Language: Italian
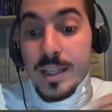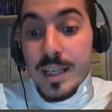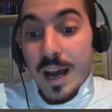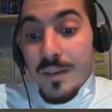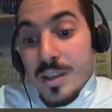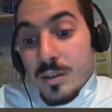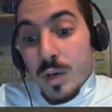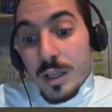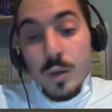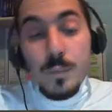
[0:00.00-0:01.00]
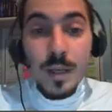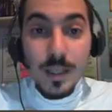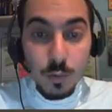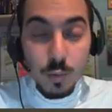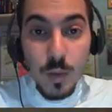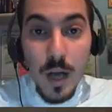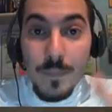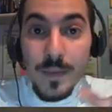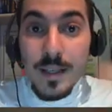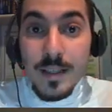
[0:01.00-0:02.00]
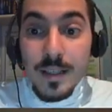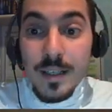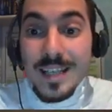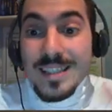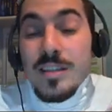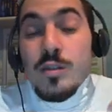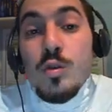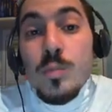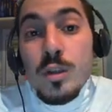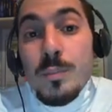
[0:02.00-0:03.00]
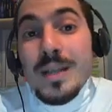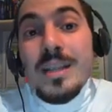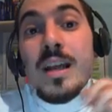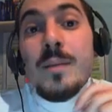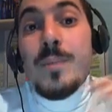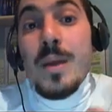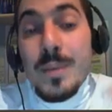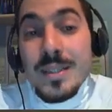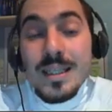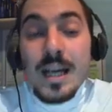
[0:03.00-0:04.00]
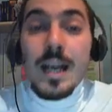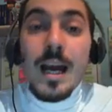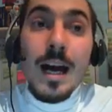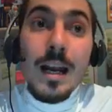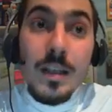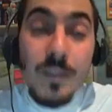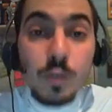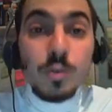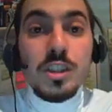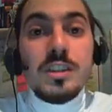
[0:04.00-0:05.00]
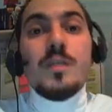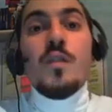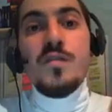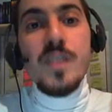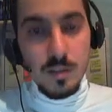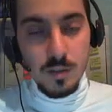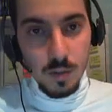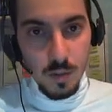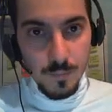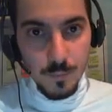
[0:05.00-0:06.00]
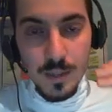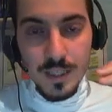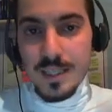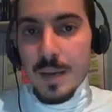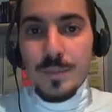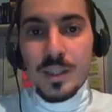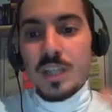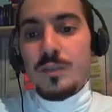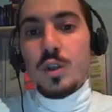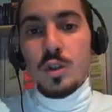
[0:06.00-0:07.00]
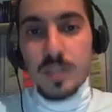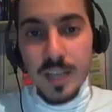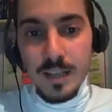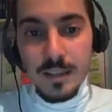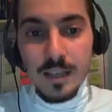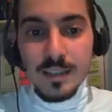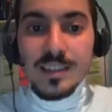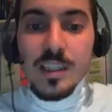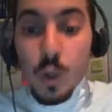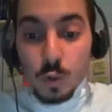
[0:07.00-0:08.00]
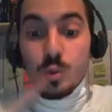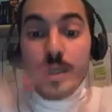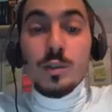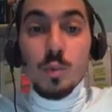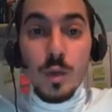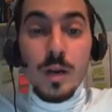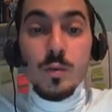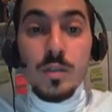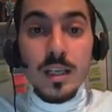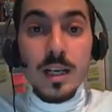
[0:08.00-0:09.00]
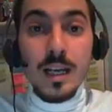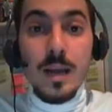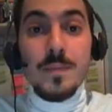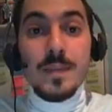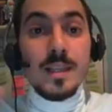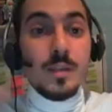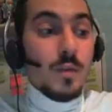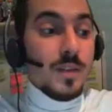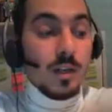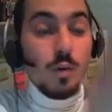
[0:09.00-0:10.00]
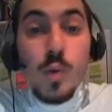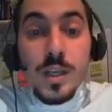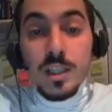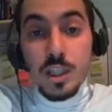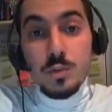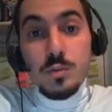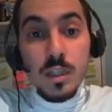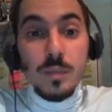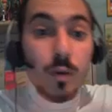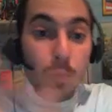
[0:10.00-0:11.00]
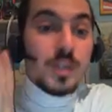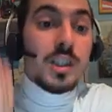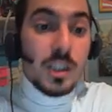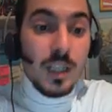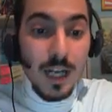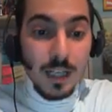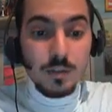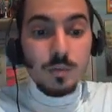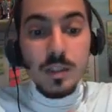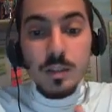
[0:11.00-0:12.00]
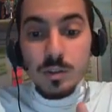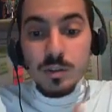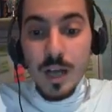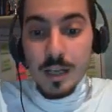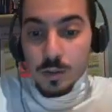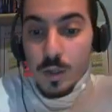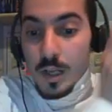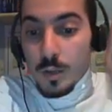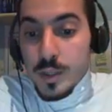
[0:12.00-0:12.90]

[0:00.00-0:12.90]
Quindi avendo la doppia natura, eh, essendo il numero di palline per passare al livello successivo fisso, quindi sempre ce ne vogliono 30, se io ho due nature vuol dire che ne devo avere 15 di un tipo e 15 dell'altro, quindi in questo caso